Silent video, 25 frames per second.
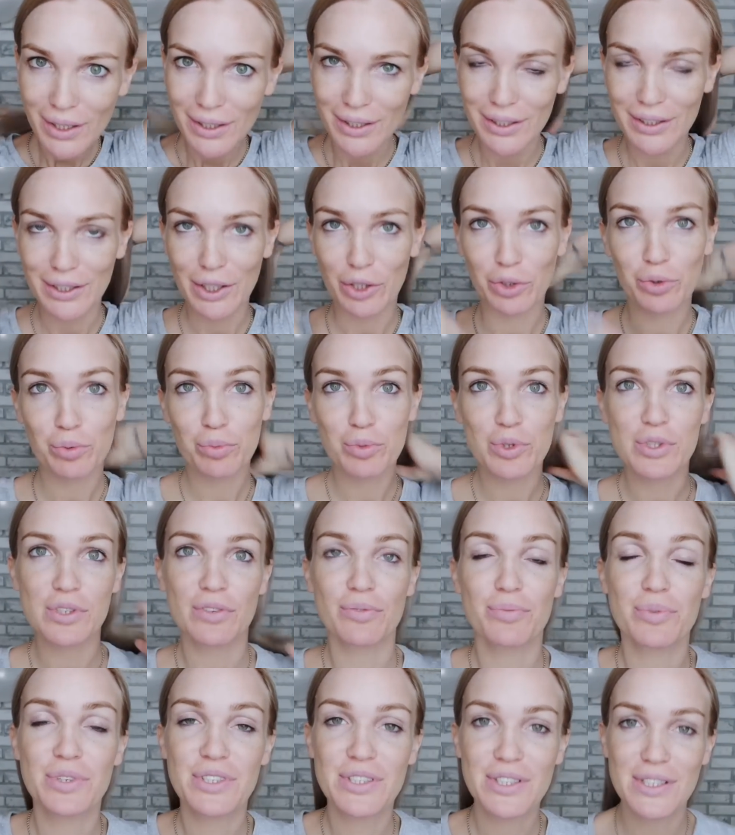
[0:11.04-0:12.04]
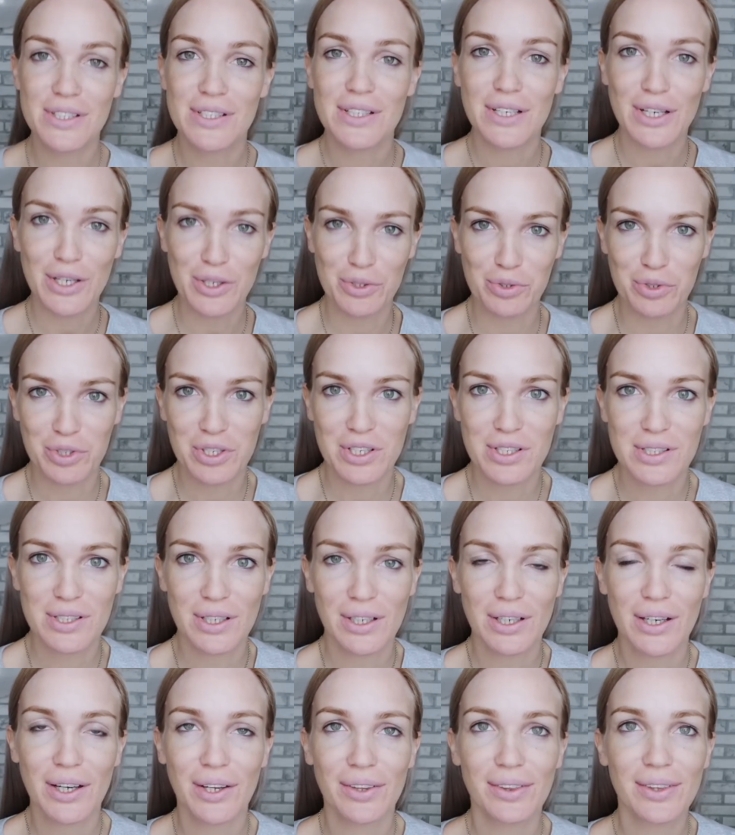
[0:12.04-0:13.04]
Я думаю, совместить сразу
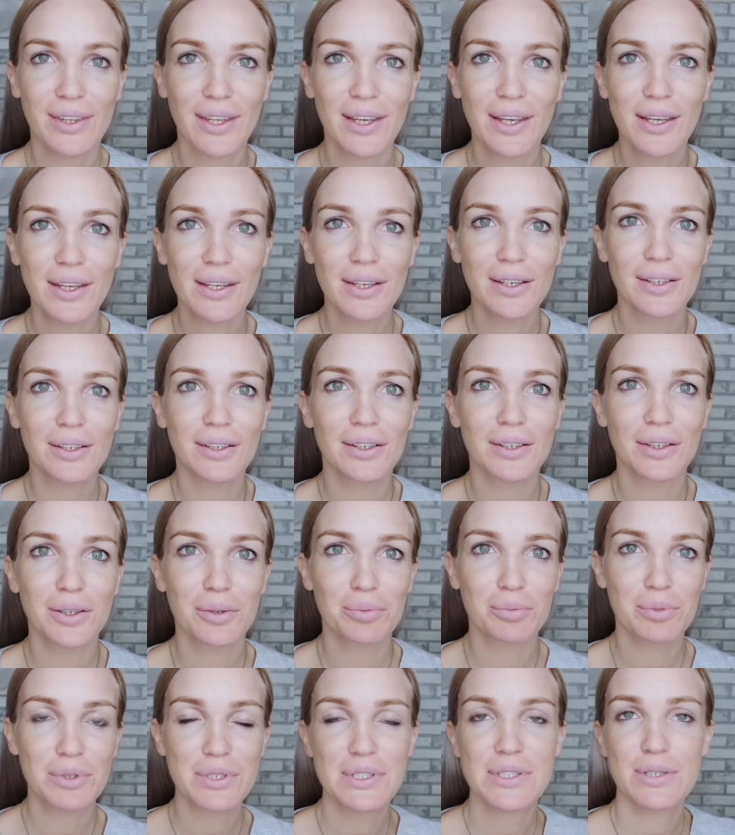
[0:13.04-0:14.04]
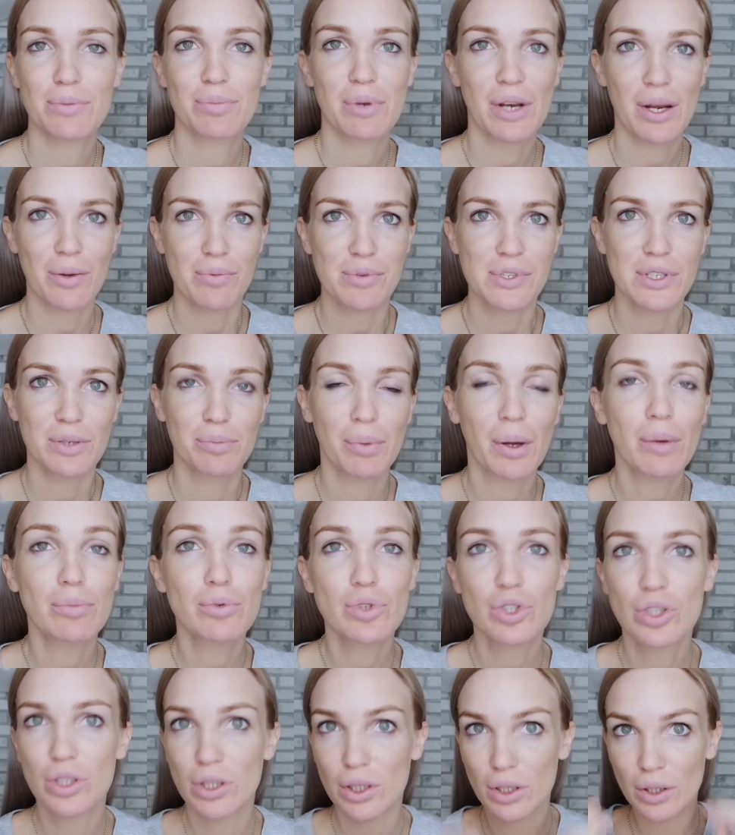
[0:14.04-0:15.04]
несколько дней. Э, мы собираемся к
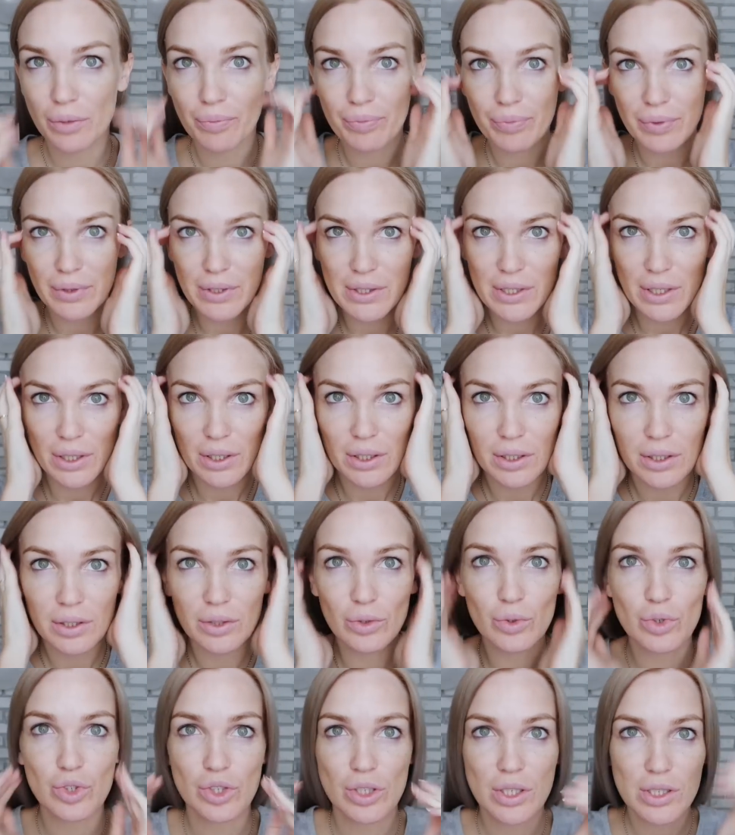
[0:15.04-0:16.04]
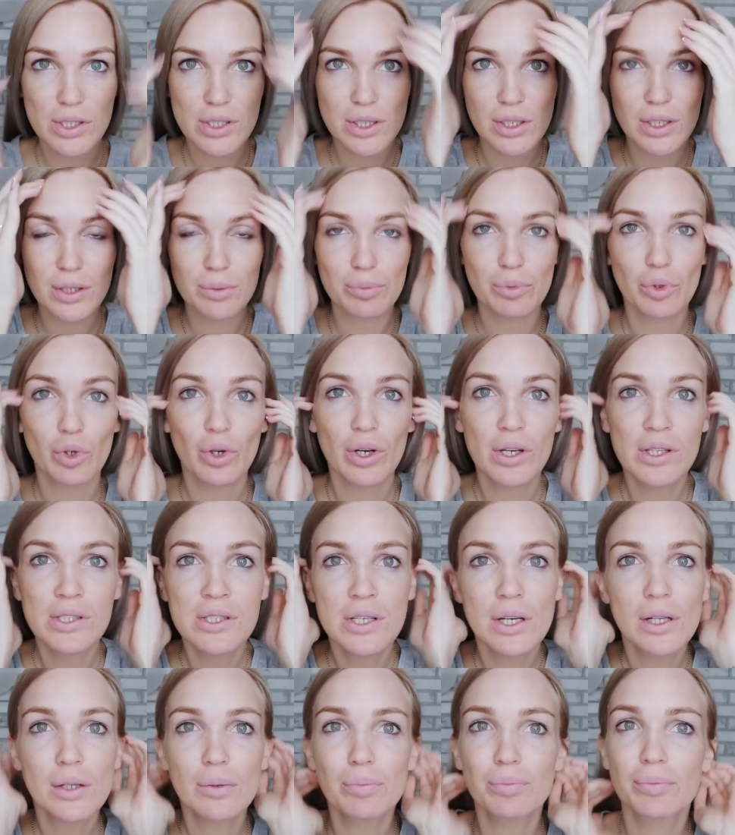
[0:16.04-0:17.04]
бабушке. Нужно делать много
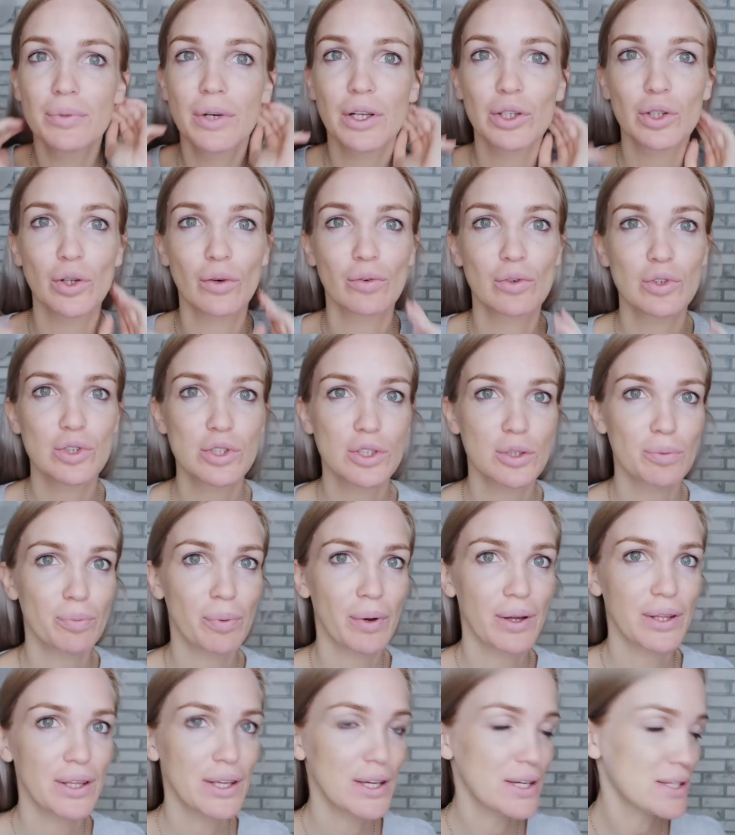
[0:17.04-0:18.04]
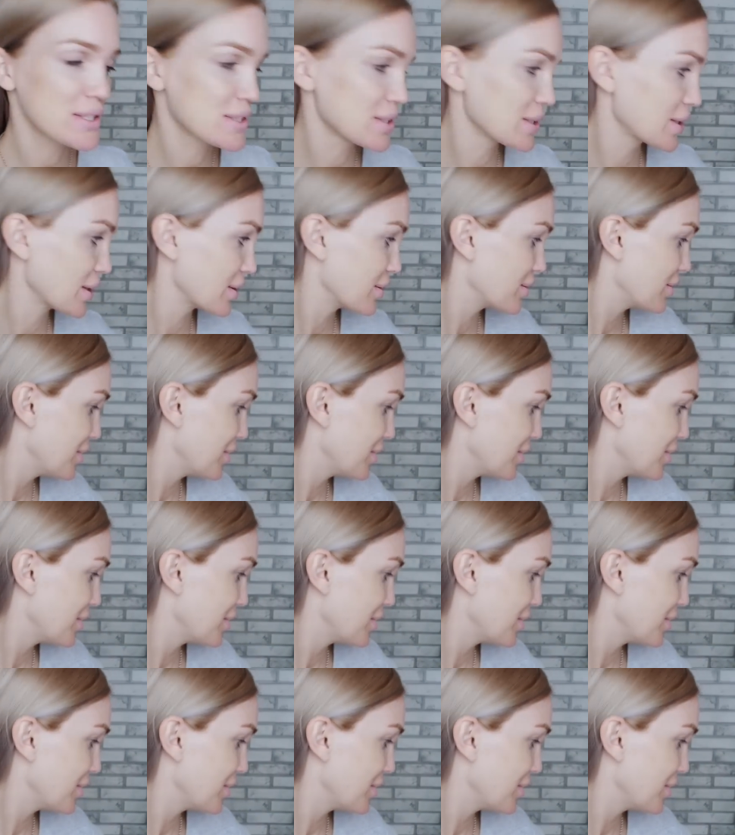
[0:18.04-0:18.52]
дел. Готовлюсь к поездке.